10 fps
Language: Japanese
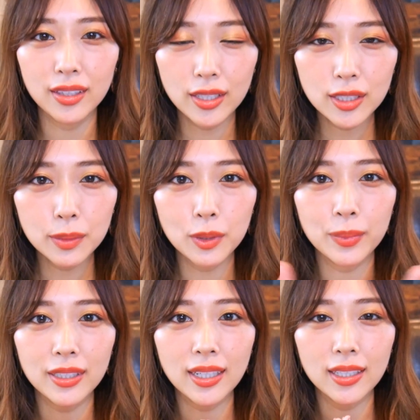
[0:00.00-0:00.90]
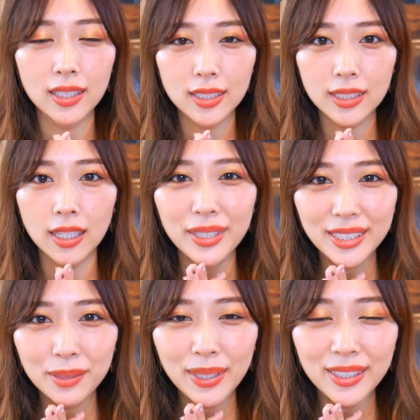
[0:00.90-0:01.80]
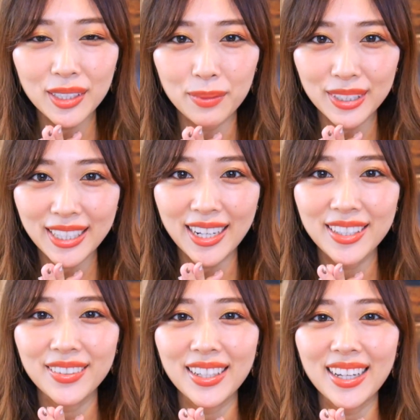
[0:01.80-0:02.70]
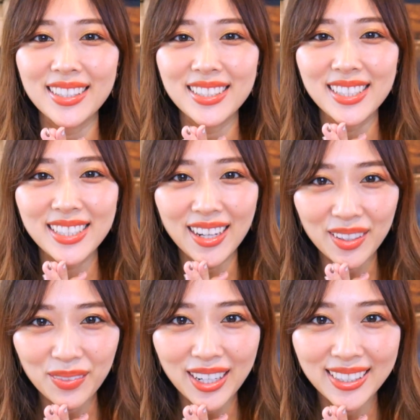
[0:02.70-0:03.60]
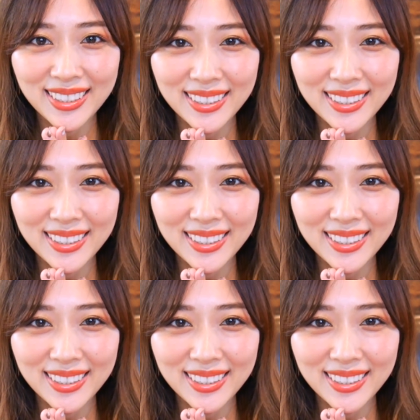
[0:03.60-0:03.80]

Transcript: 夏にもぴったりだし、マスクメイクにも使えるような感じにしてあります。